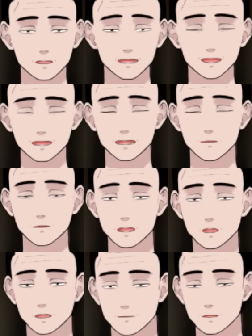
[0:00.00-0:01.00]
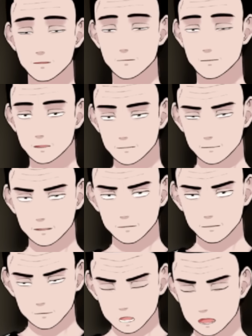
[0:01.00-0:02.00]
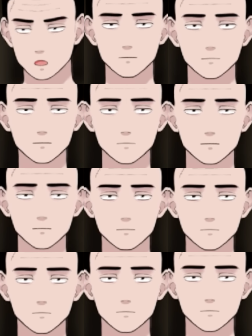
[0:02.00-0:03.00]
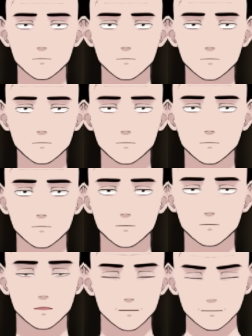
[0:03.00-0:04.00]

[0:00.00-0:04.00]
あ、簡単簡単ってやれるならやってみてください。無理だと思います。できません。